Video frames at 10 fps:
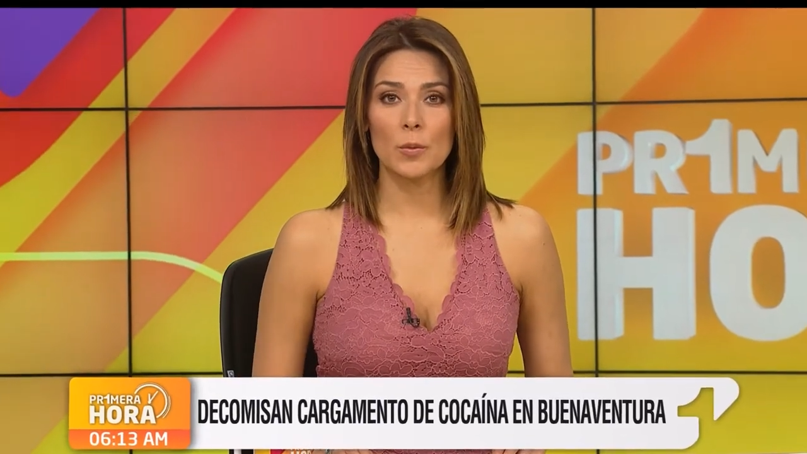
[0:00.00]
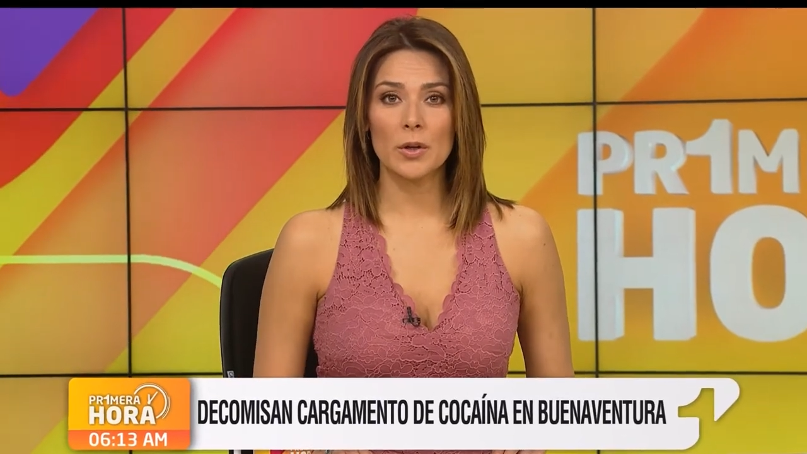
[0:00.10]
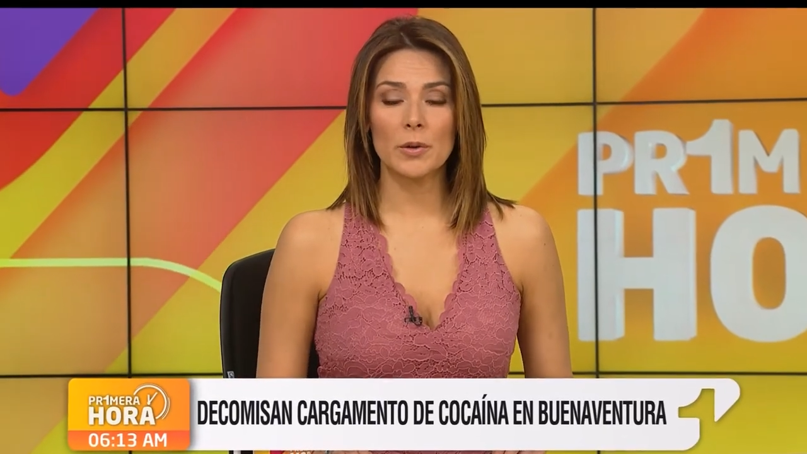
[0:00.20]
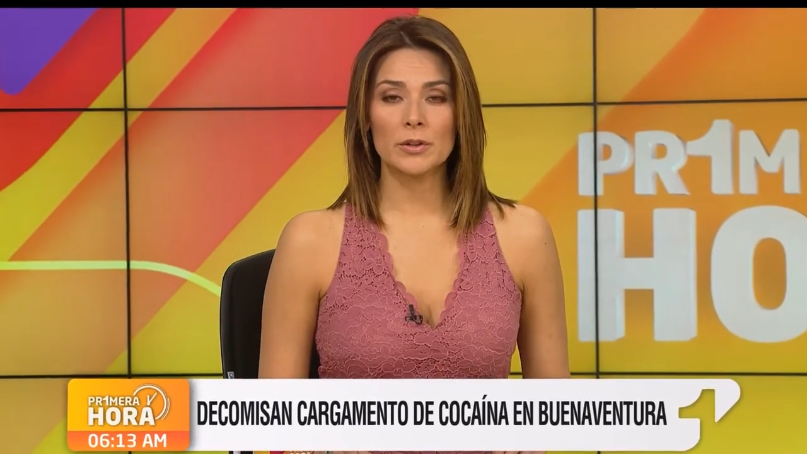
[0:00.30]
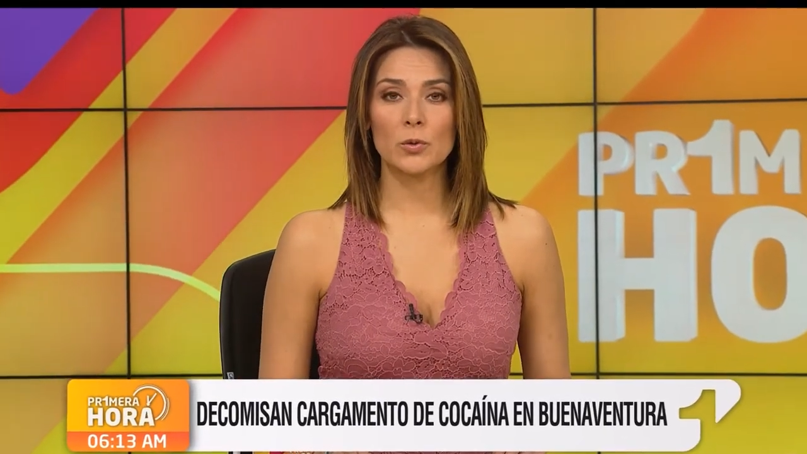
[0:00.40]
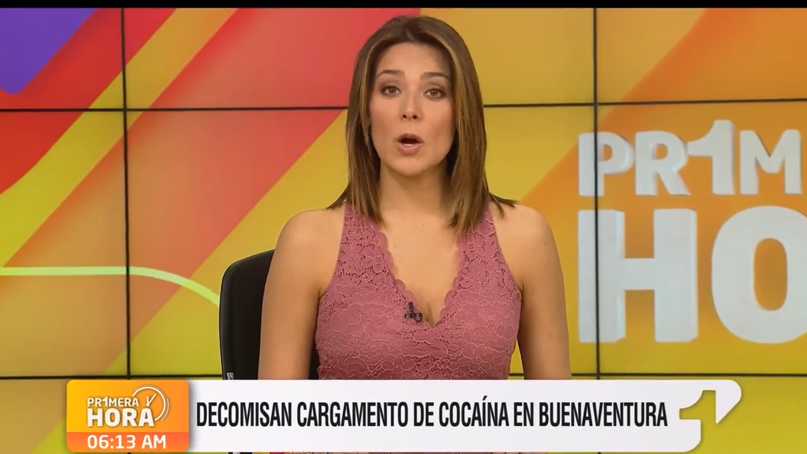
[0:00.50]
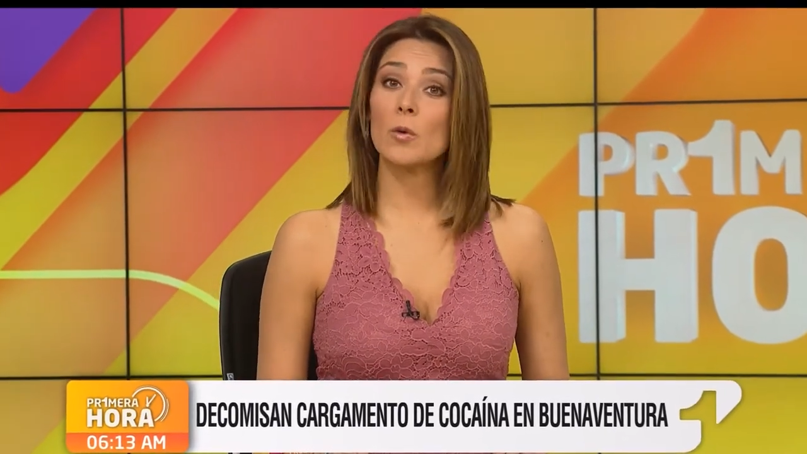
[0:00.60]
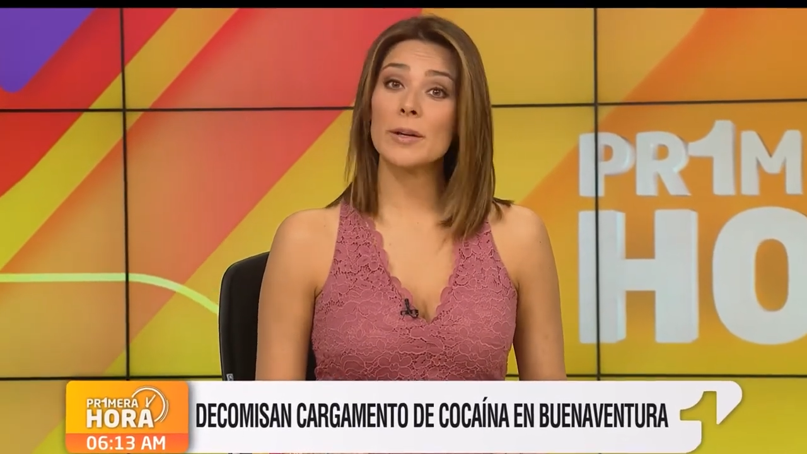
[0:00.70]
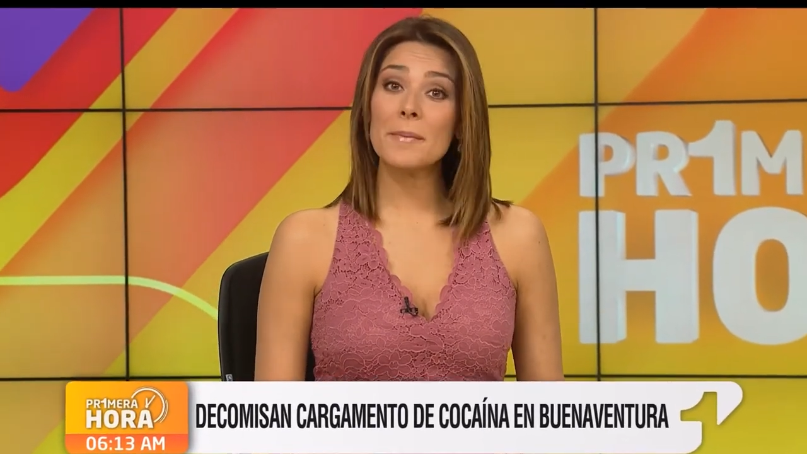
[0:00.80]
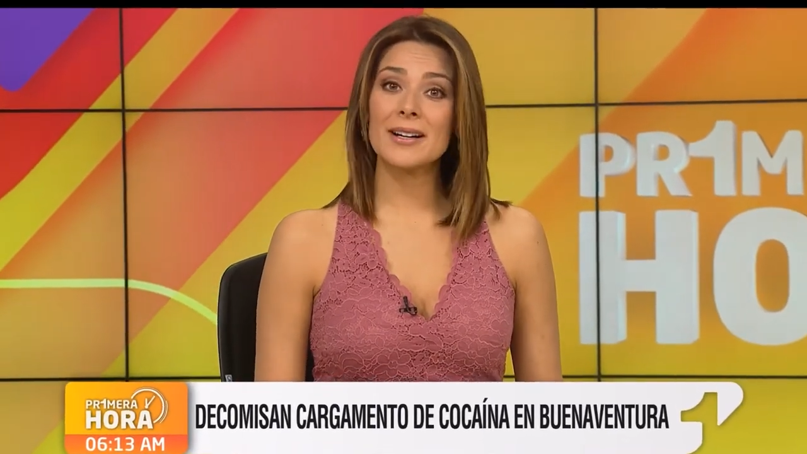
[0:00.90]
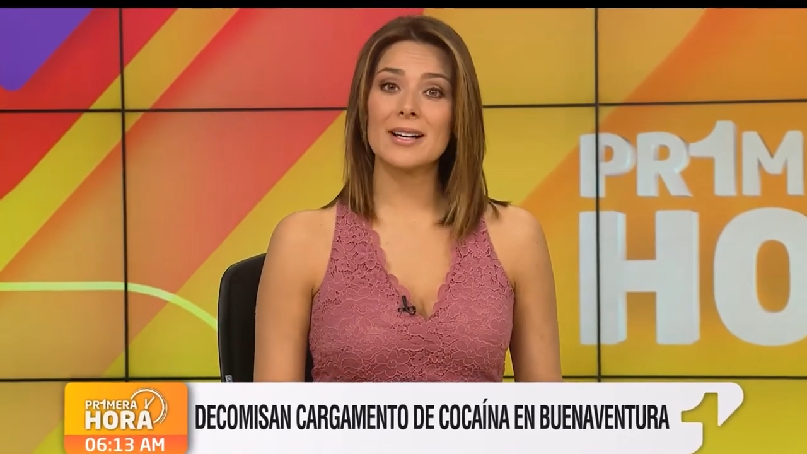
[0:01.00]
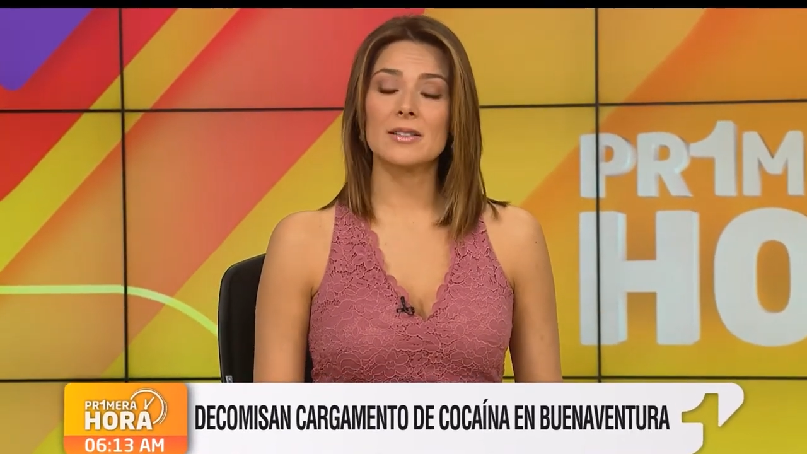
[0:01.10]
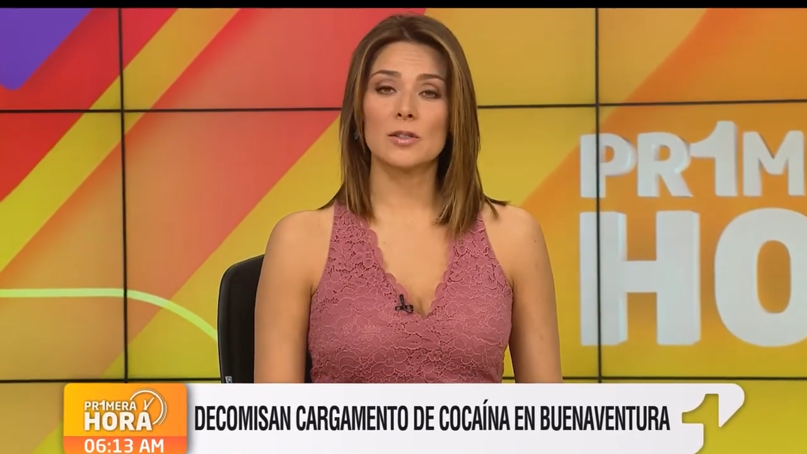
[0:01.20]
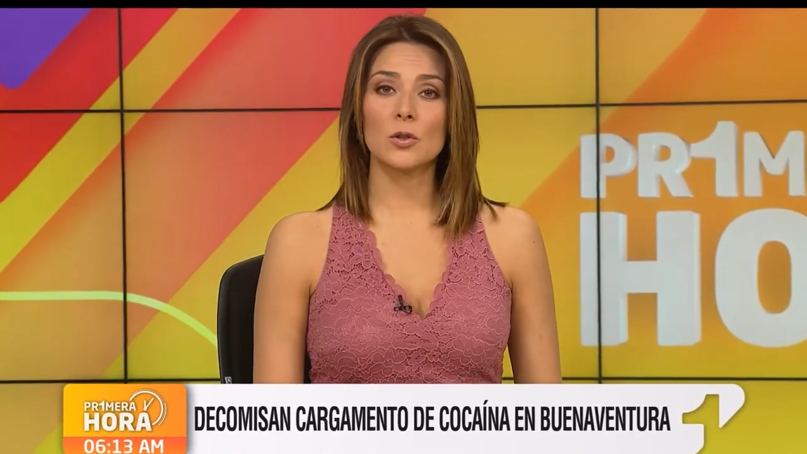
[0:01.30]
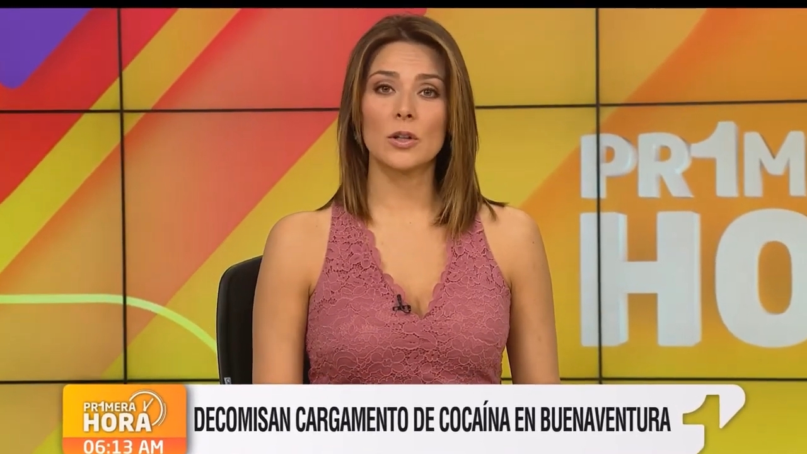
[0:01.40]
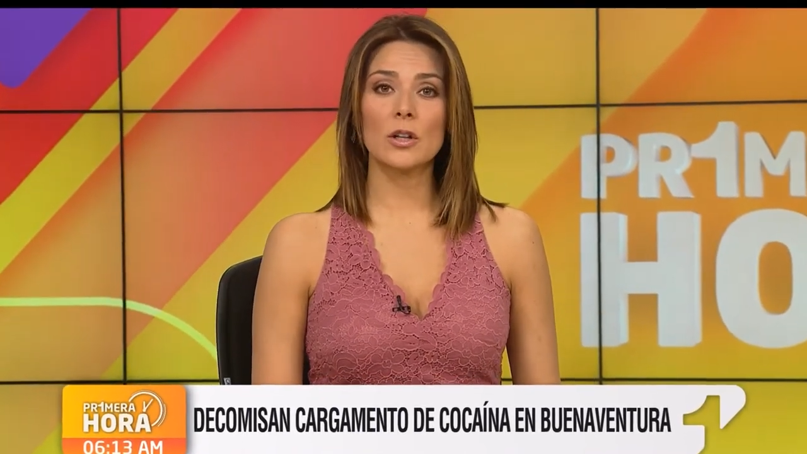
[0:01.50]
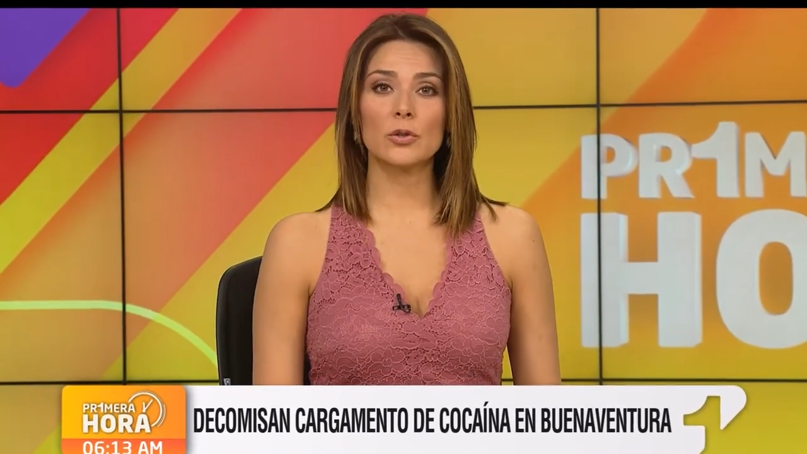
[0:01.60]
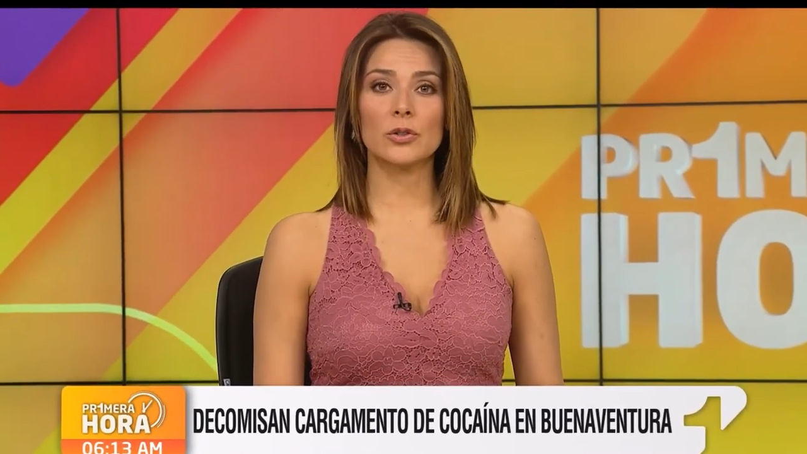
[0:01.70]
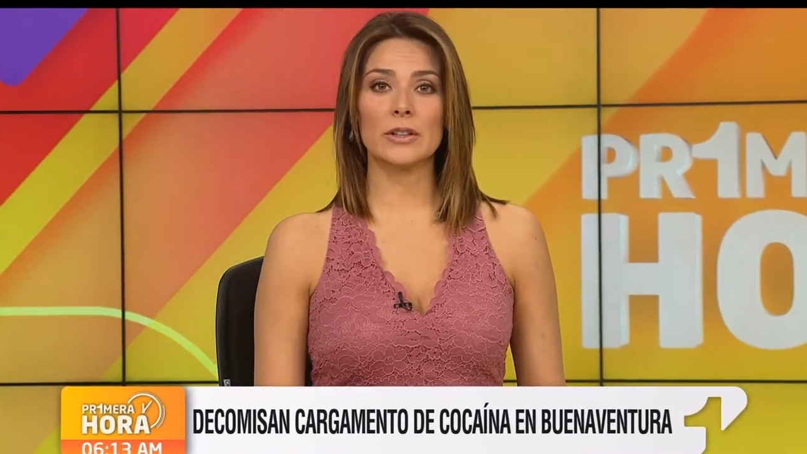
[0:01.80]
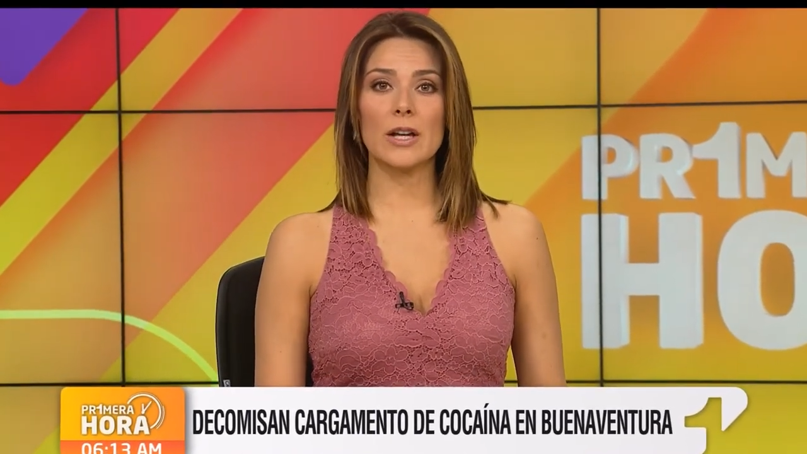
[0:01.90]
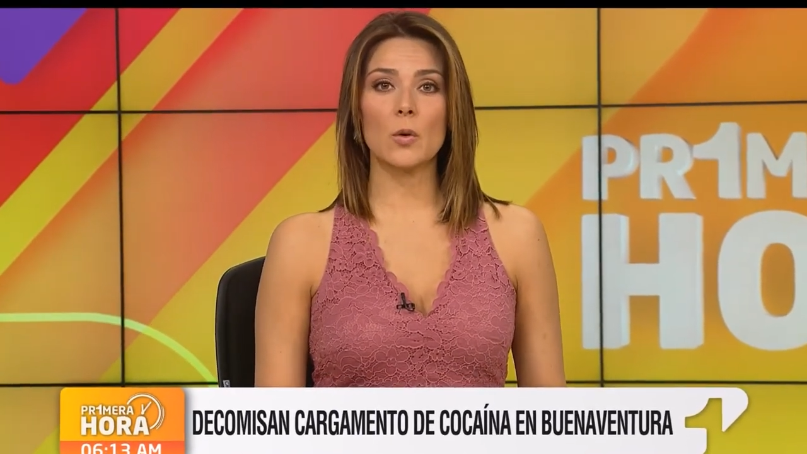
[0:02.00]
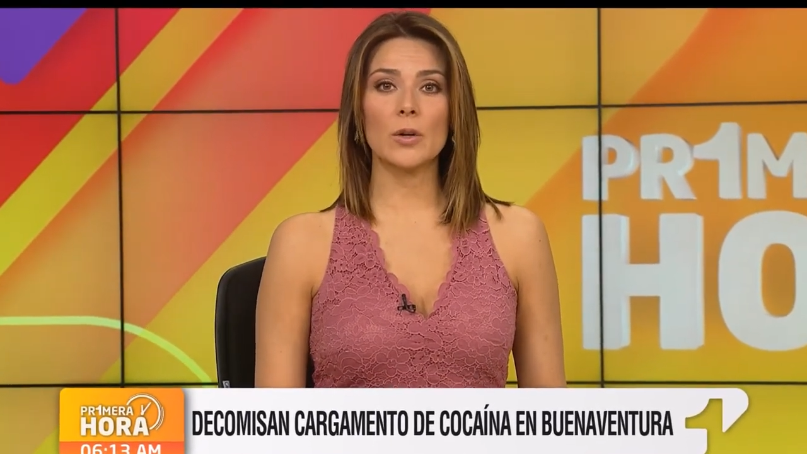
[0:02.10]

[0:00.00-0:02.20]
en Buenaventura una embarcación que contenía